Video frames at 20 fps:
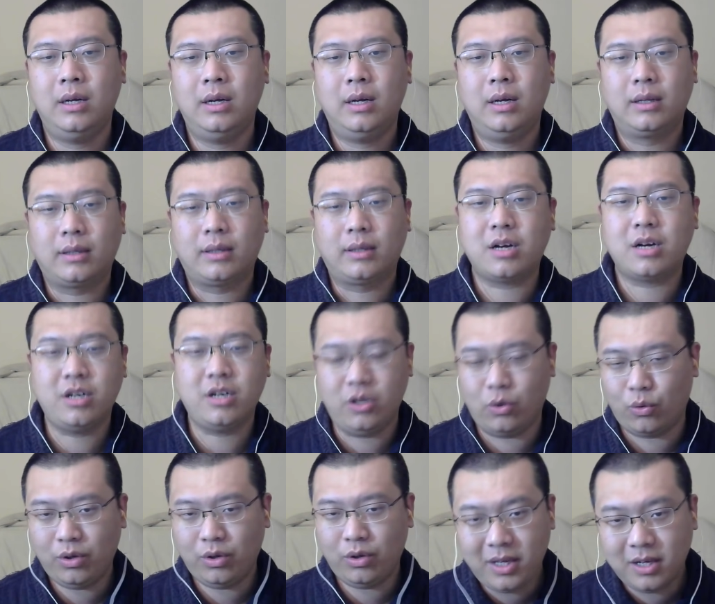他是有
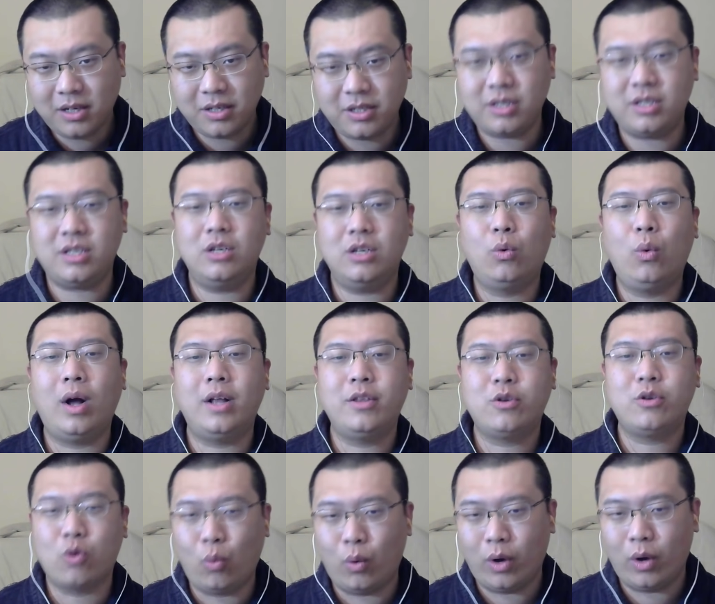这么一个习惯，就
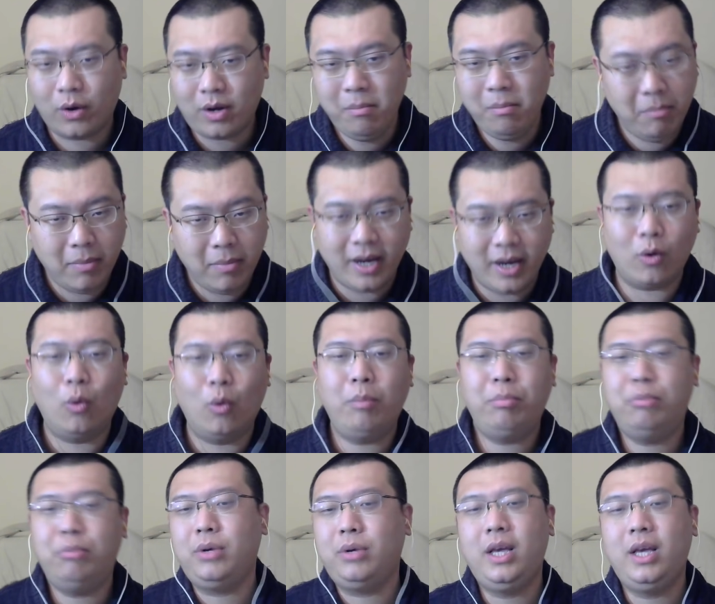是我要跟美国
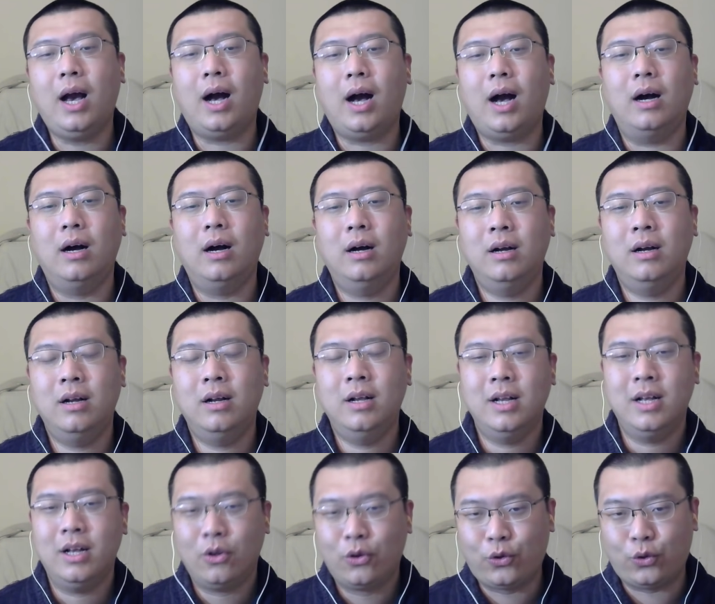不一样，
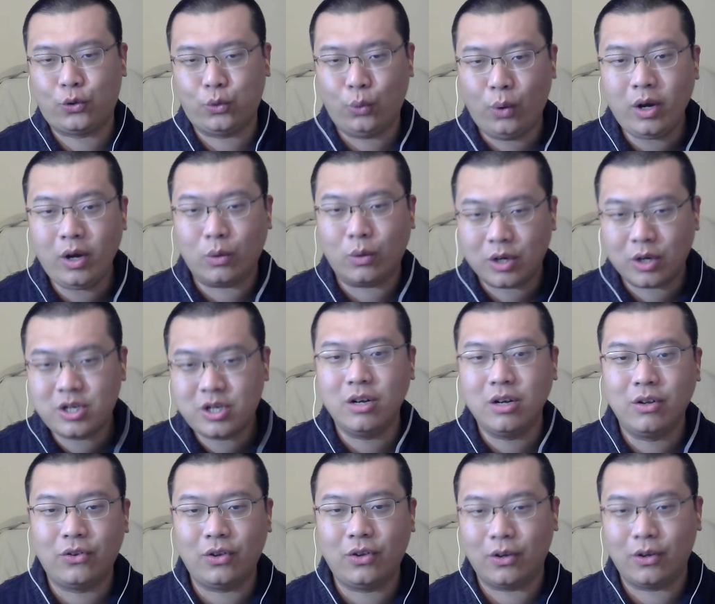所有的政
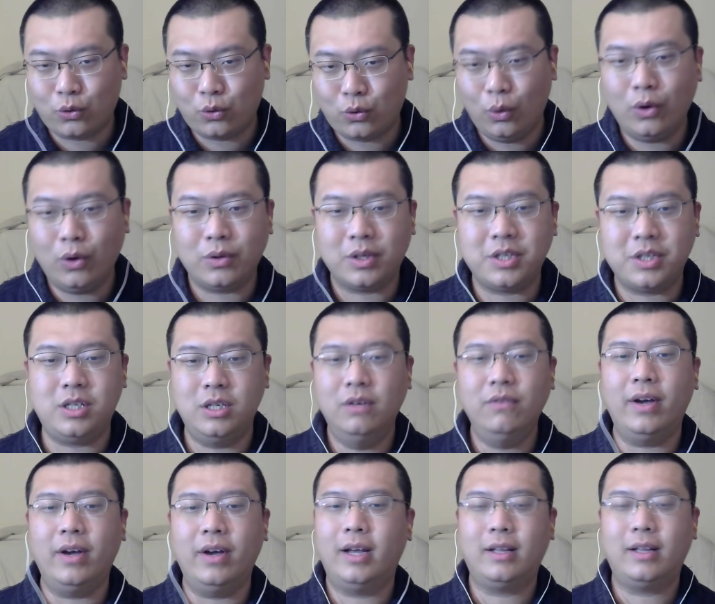策，所有的行
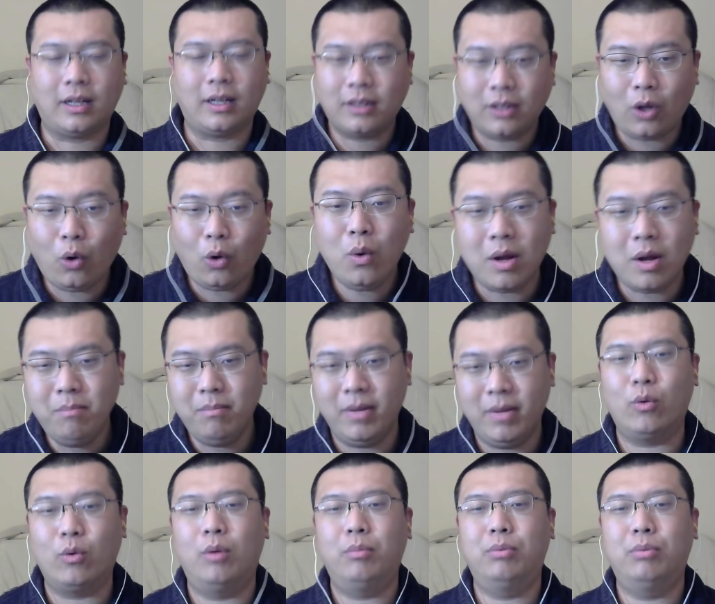为，他都跟美
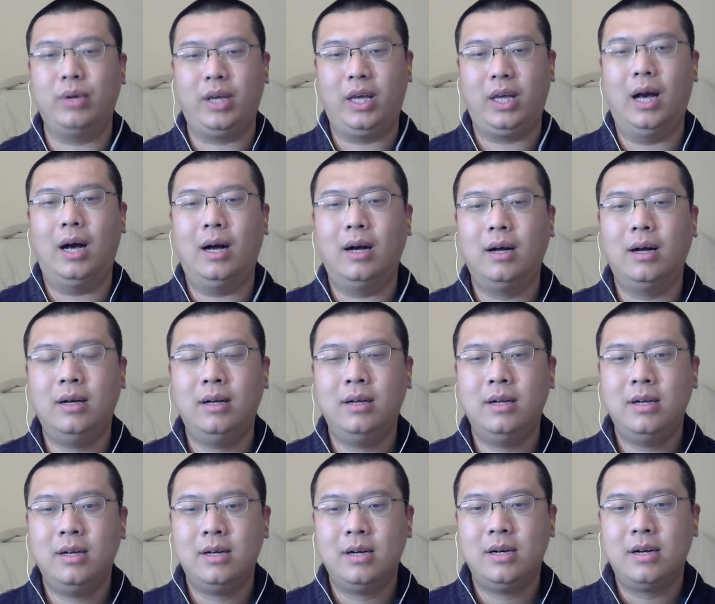国不一样。
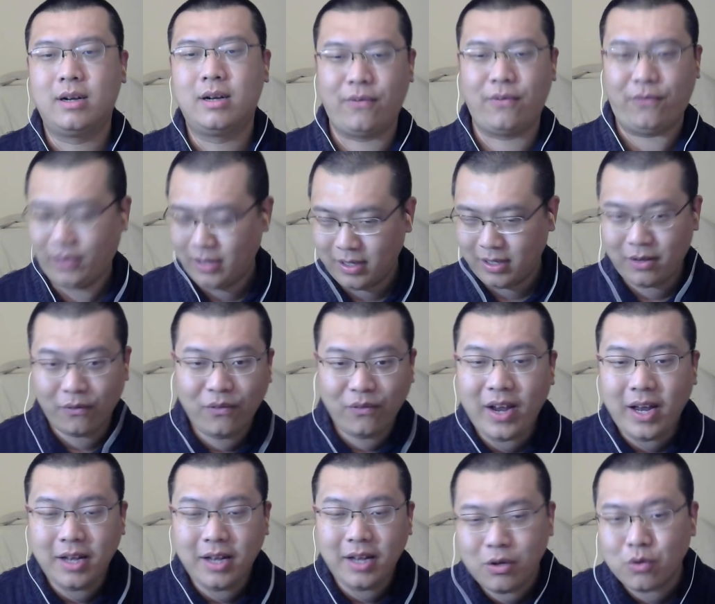
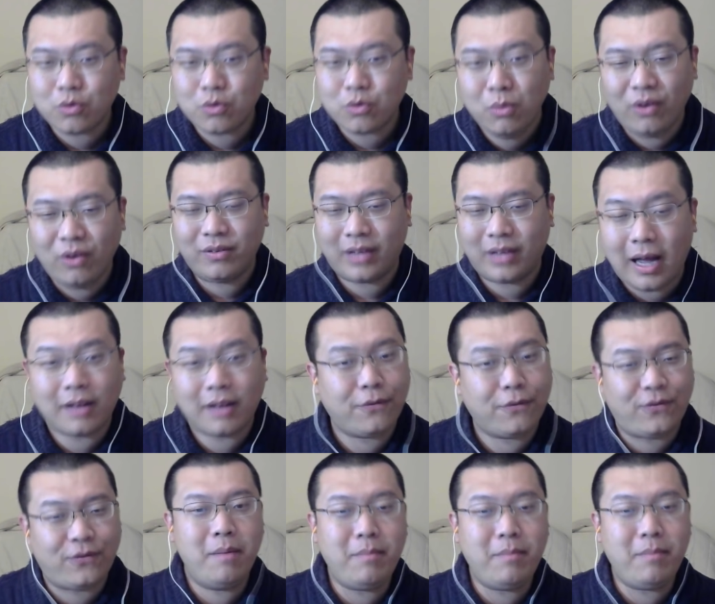为就是莫他的
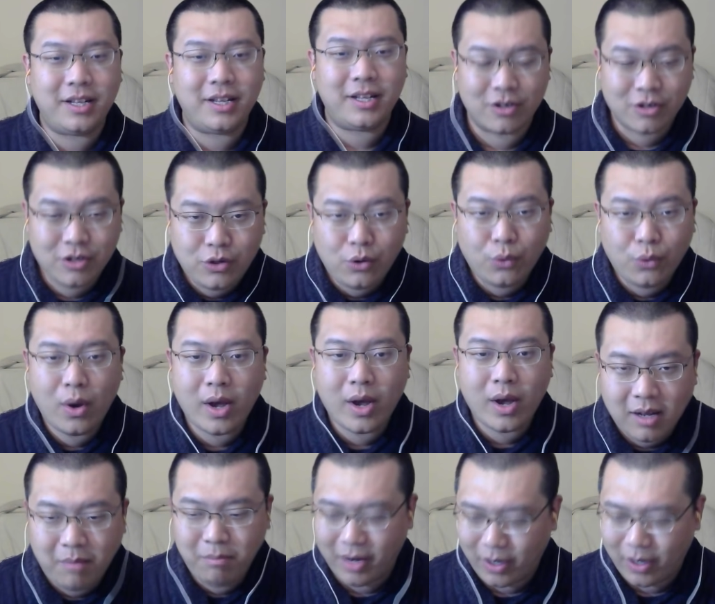反美其实就愿意
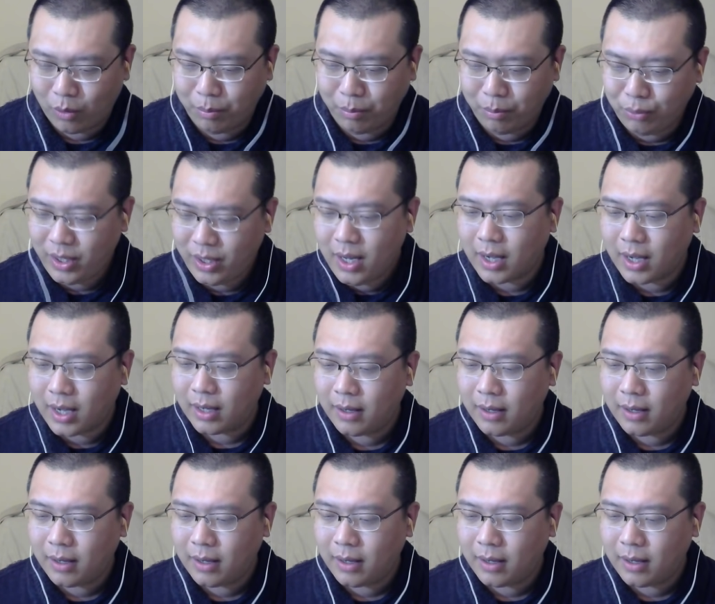跟美国不一样，